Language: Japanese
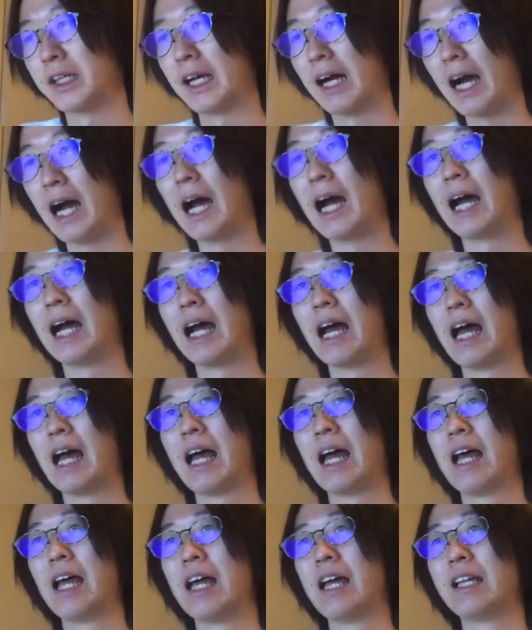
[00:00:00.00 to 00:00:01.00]
が、
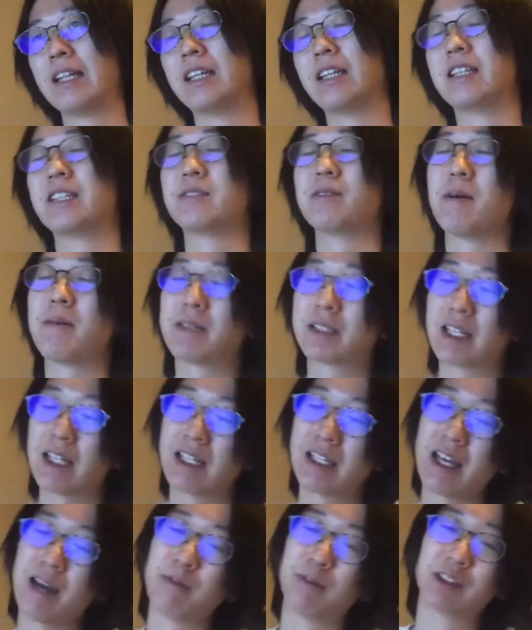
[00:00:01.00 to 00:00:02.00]
出てしまいました
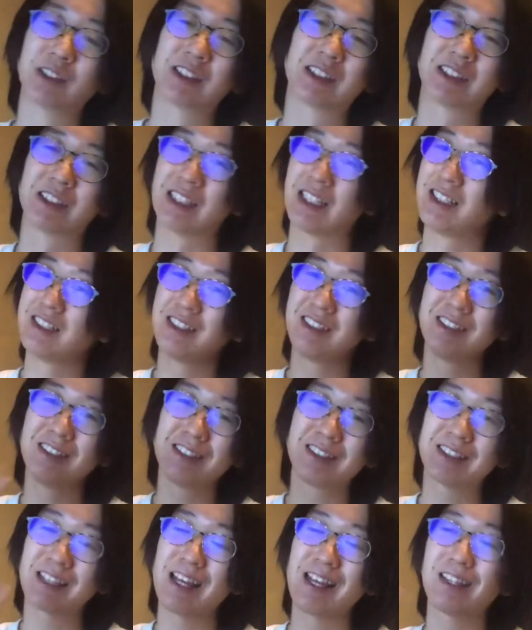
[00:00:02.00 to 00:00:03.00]
いやもう全
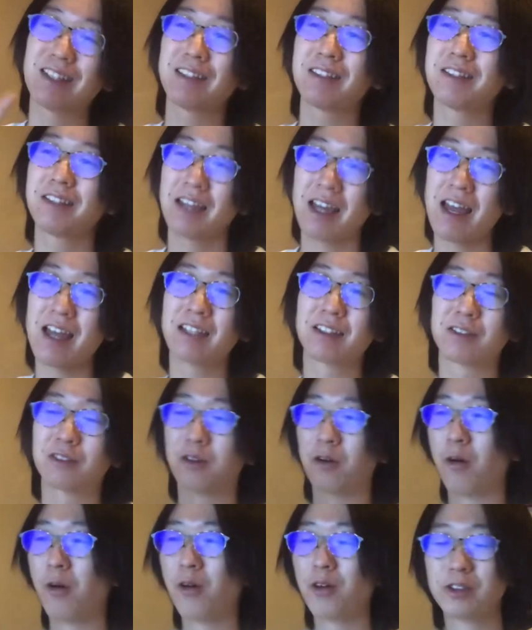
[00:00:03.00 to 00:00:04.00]
然ねその
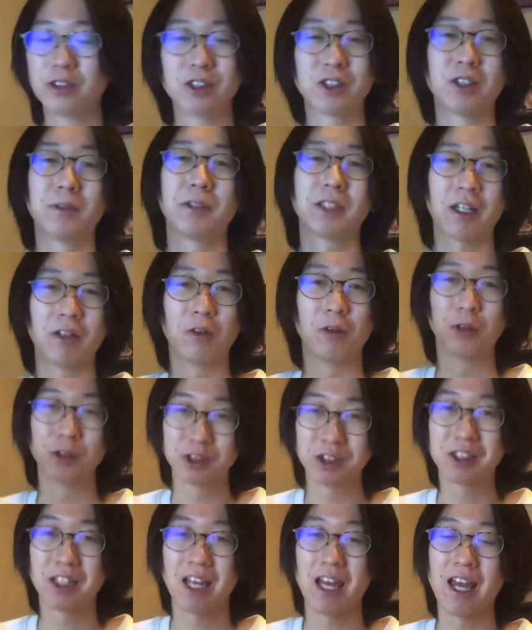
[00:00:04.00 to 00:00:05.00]
購入するボタンを押
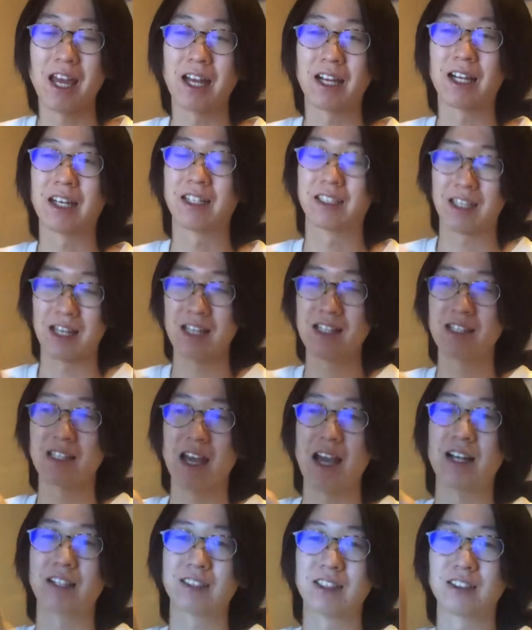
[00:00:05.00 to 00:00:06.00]
してから現
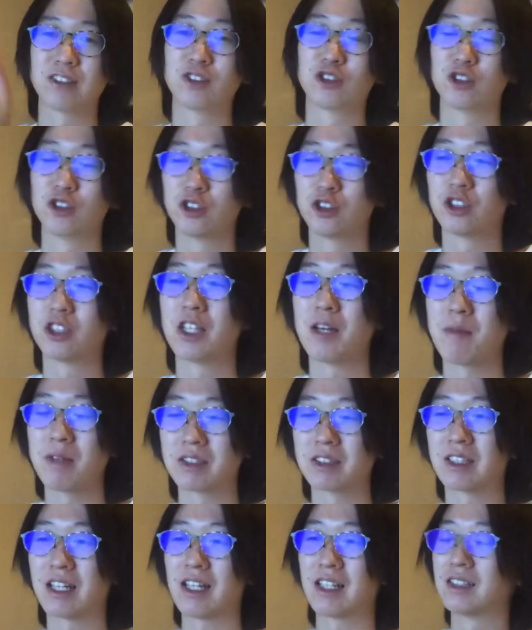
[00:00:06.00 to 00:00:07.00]
在アクセス集中していま
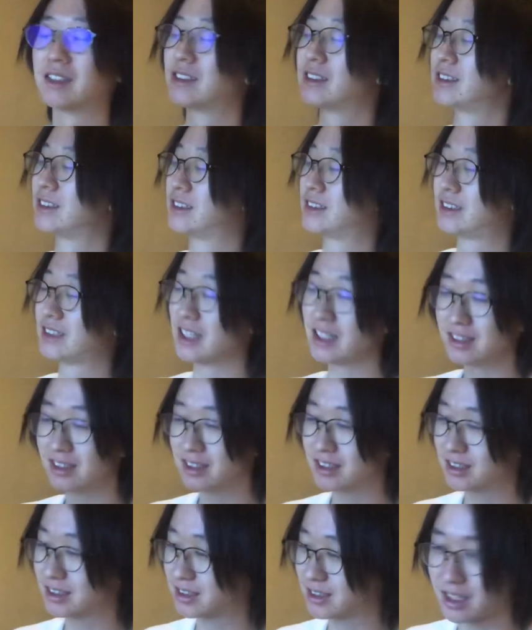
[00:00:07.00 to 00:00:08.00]
すから
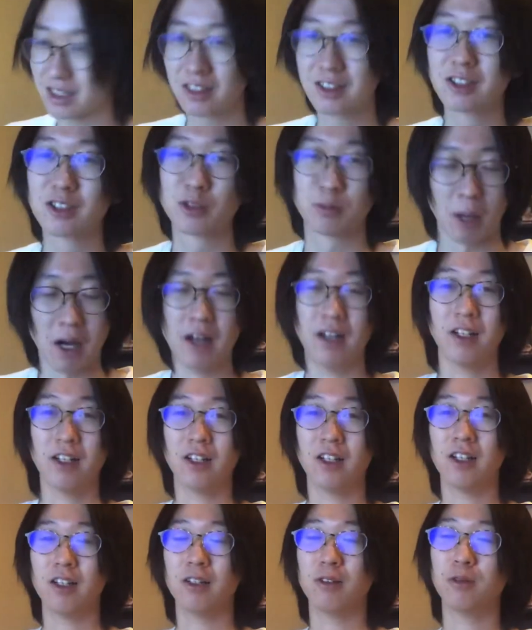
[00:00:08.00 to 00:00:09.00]
全然進ま
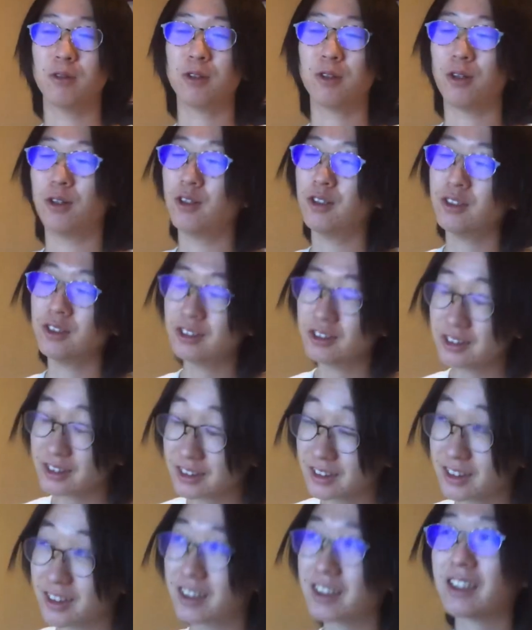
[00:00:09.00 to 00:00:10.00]
んもう
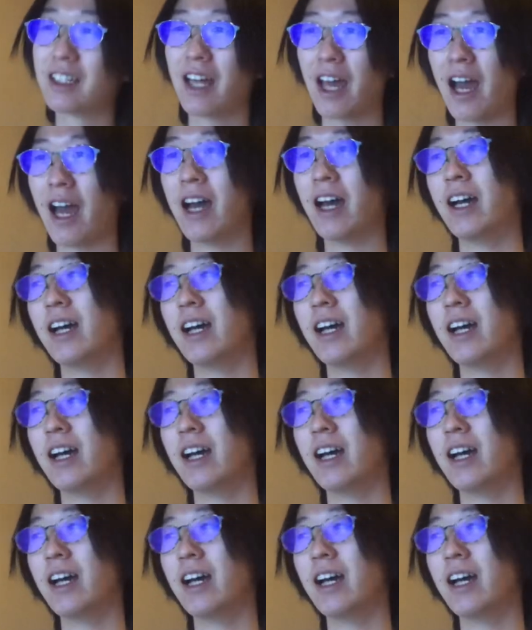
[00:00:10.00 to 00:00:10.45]
本当にね